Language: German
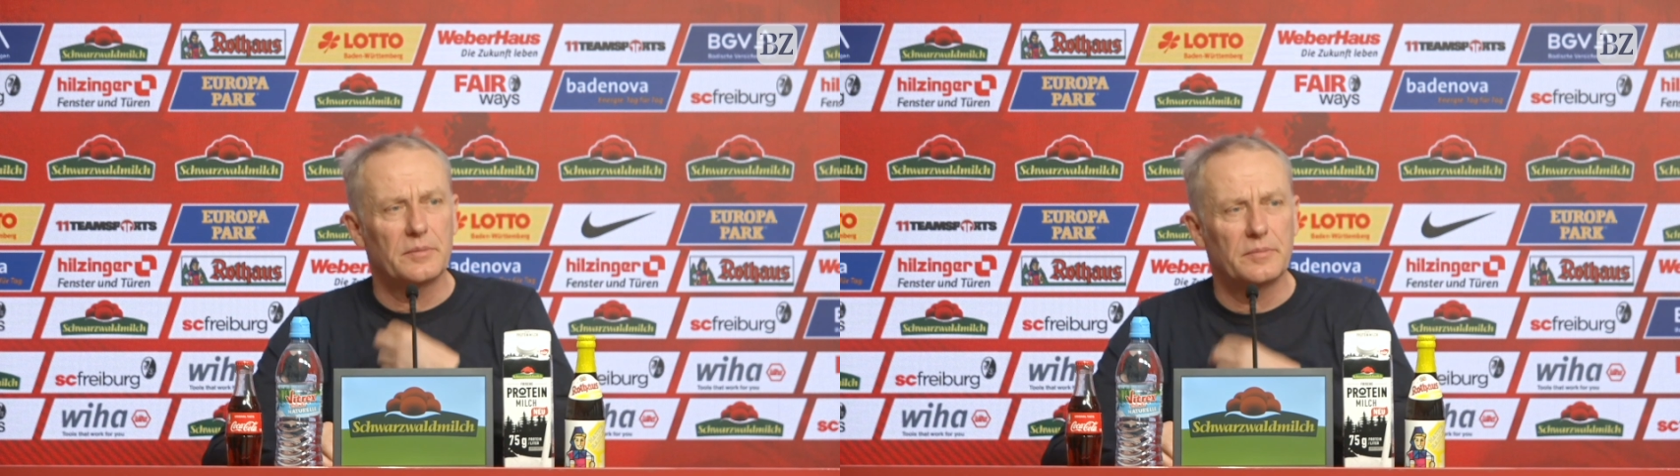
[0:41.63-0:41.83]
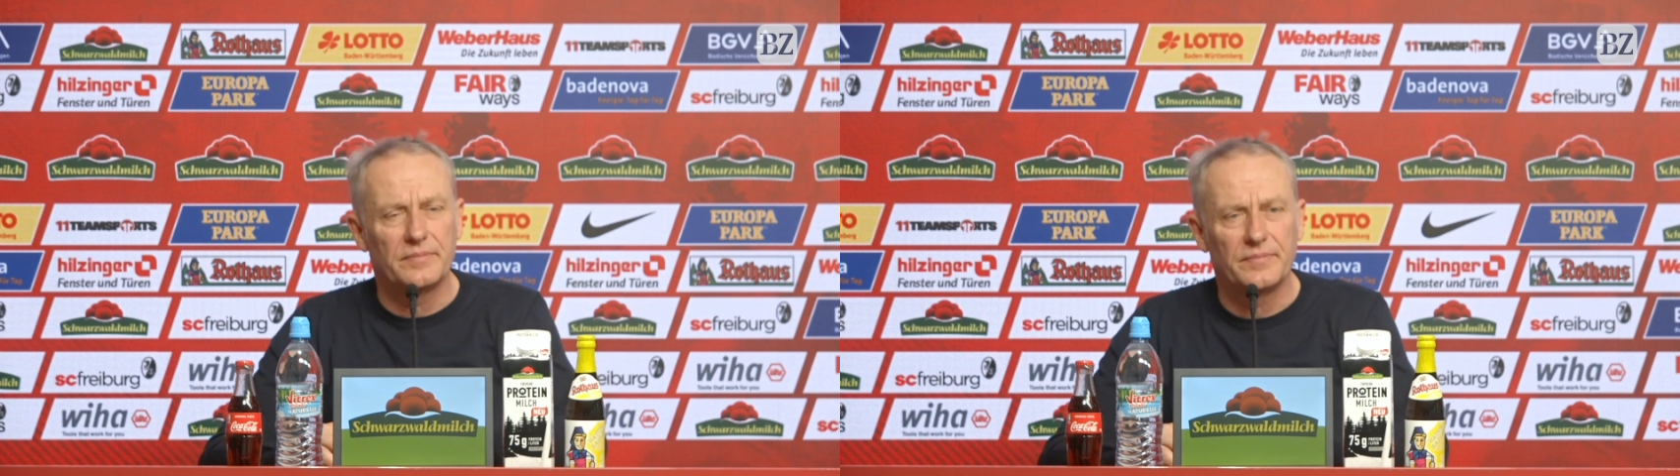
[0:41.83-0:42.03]

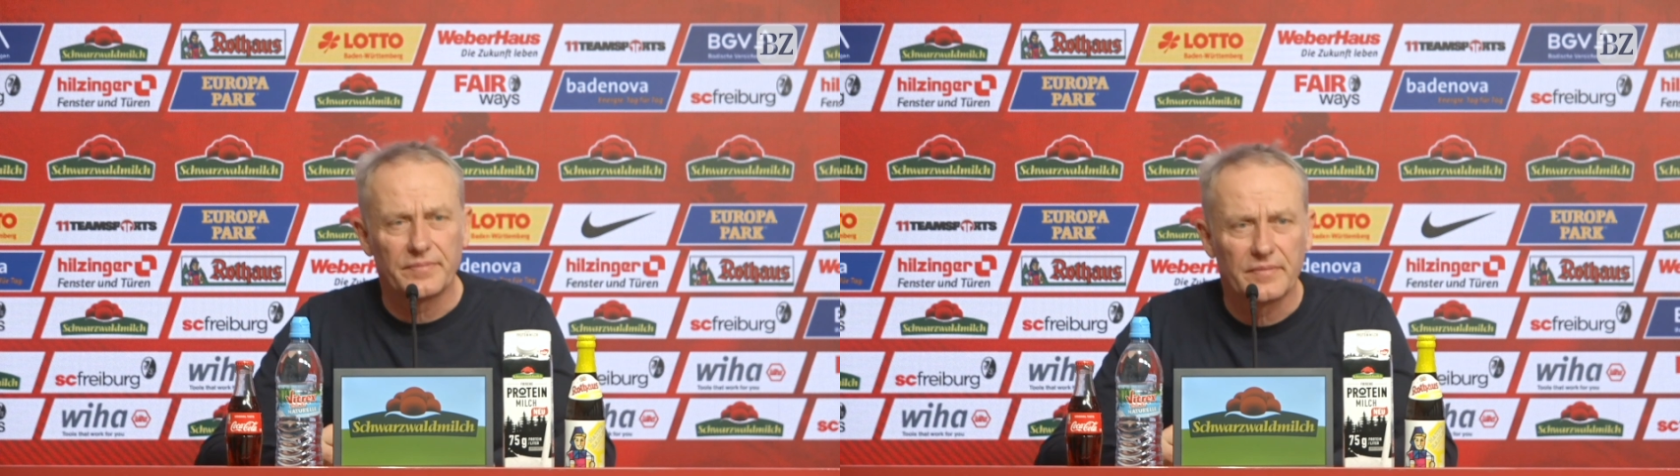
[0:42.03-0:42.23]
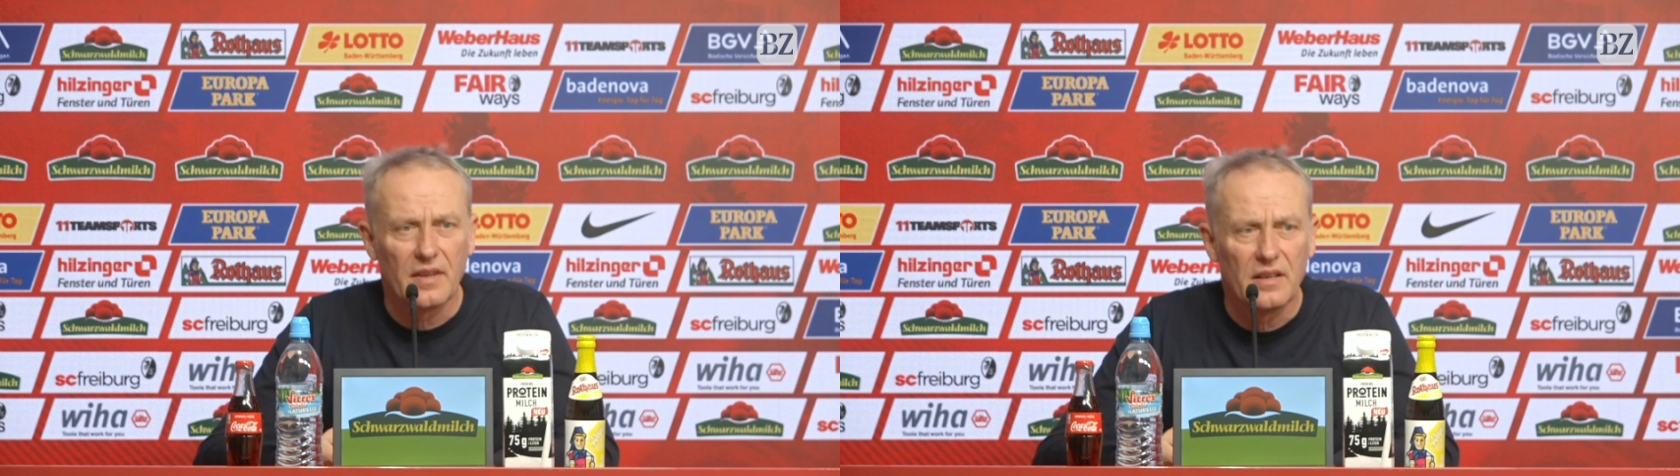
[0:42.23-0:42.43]
Ähm,
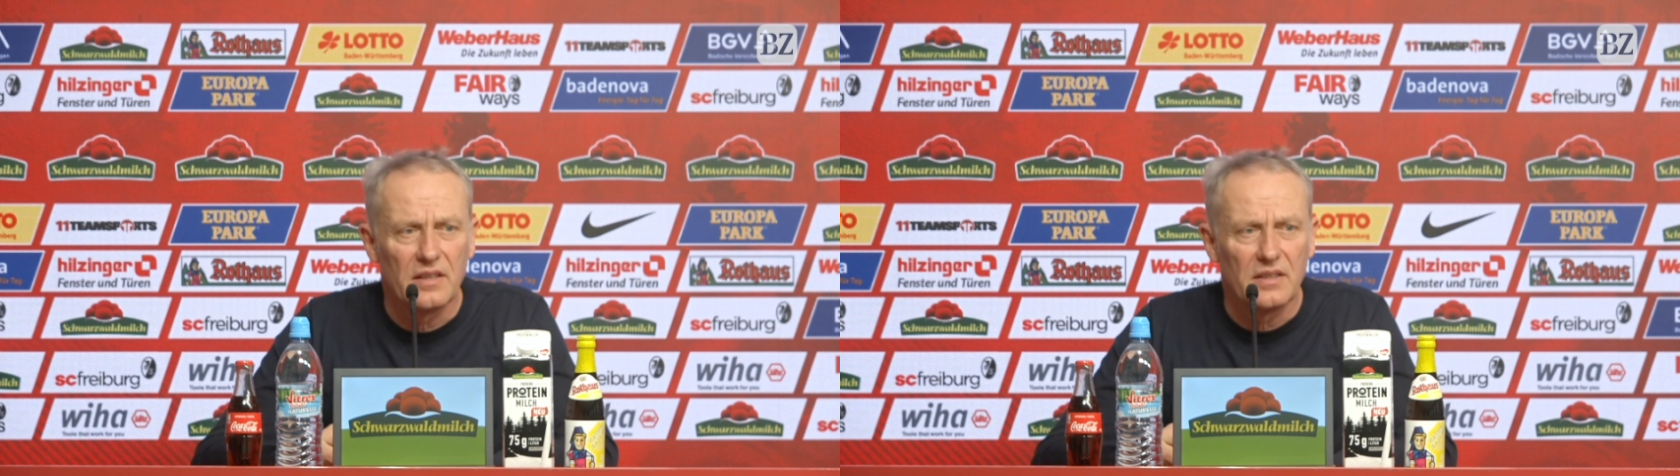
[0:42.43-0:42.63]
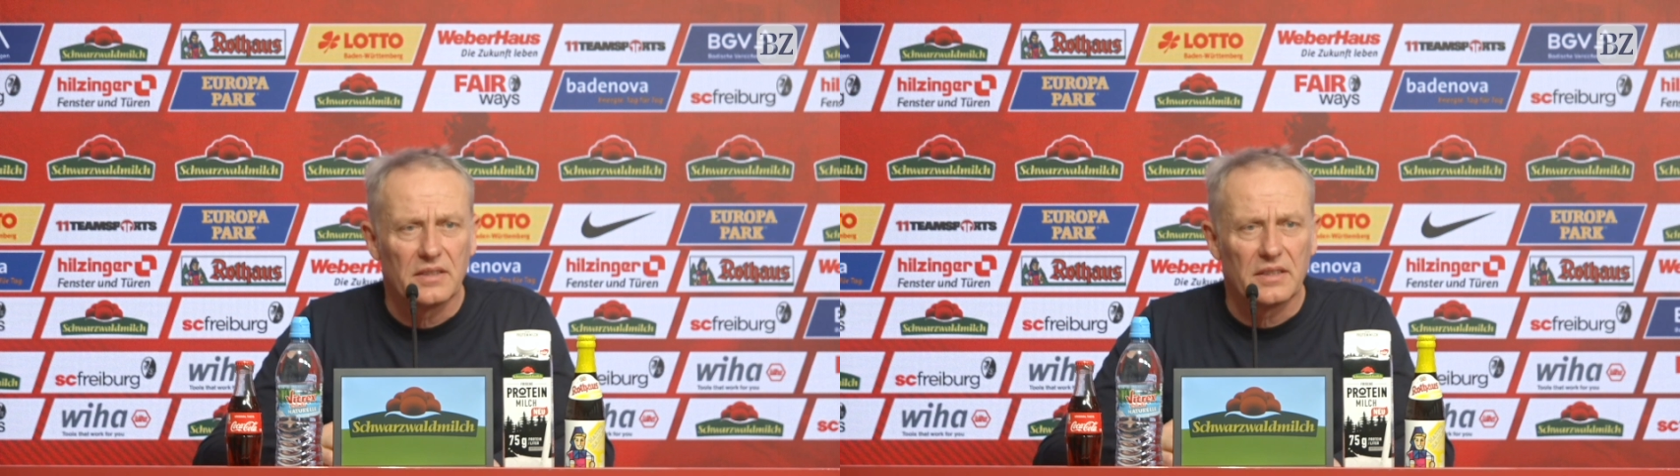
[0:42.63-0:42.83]

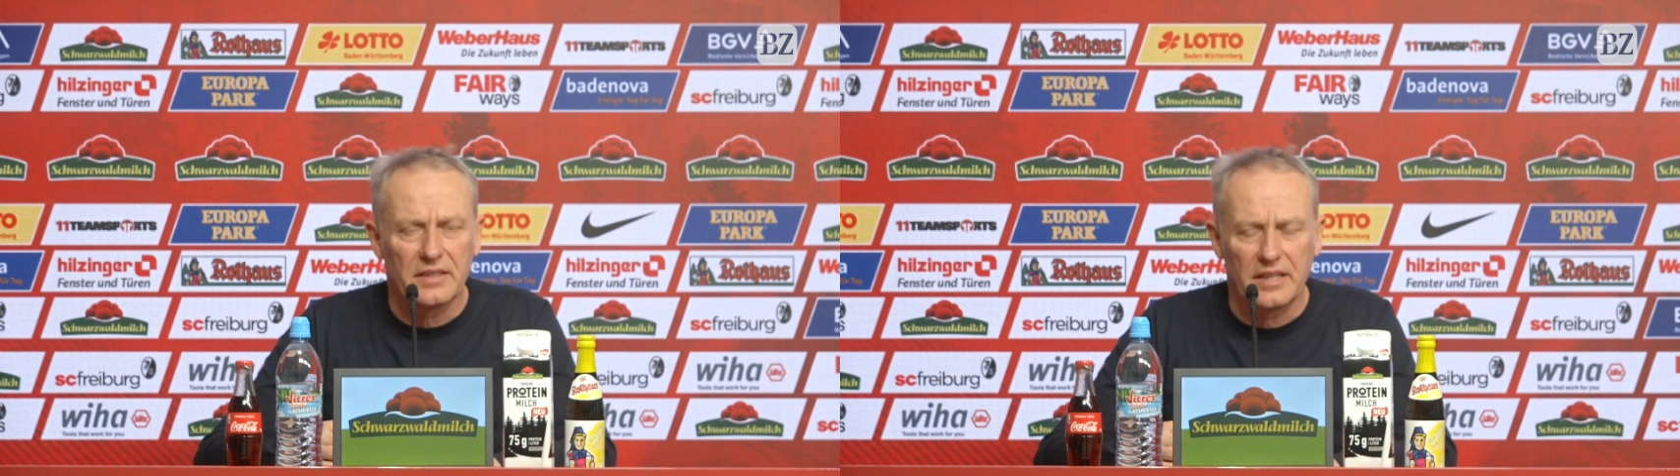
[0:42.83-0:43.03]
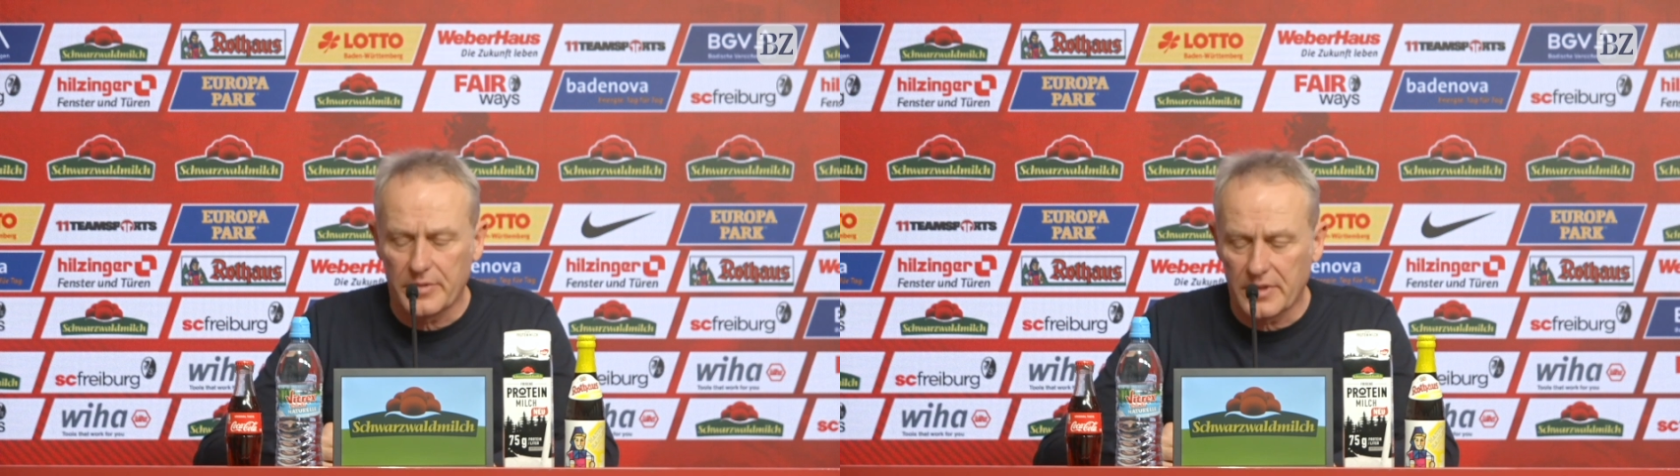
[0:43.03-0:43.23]

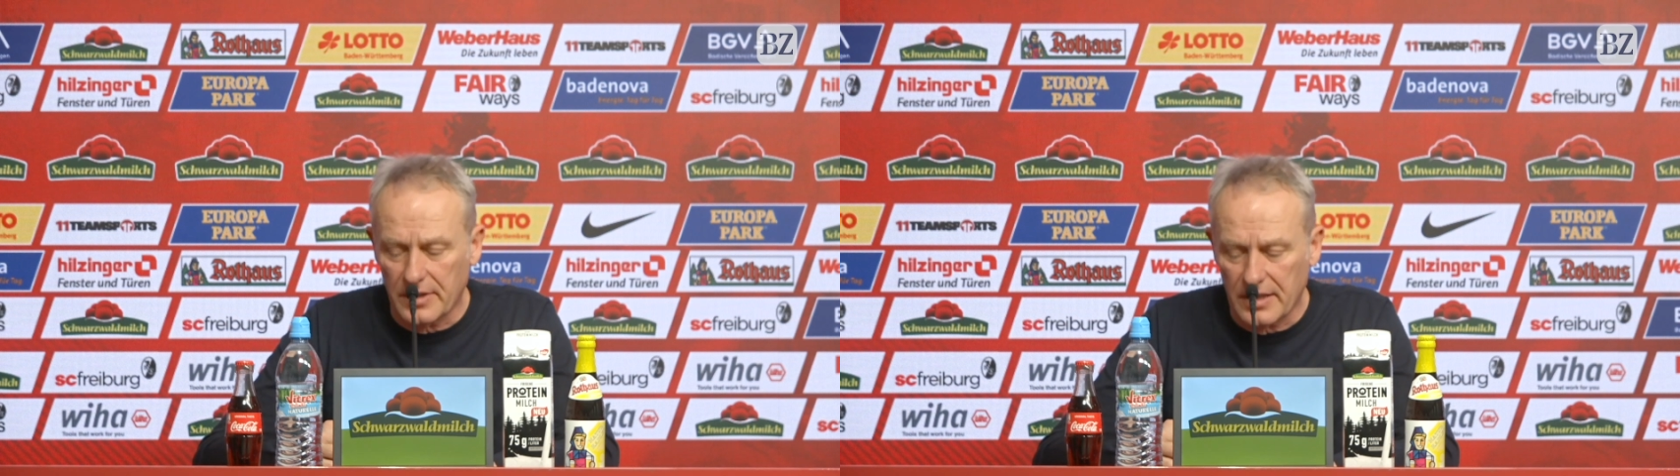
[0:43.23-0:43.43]
es gibt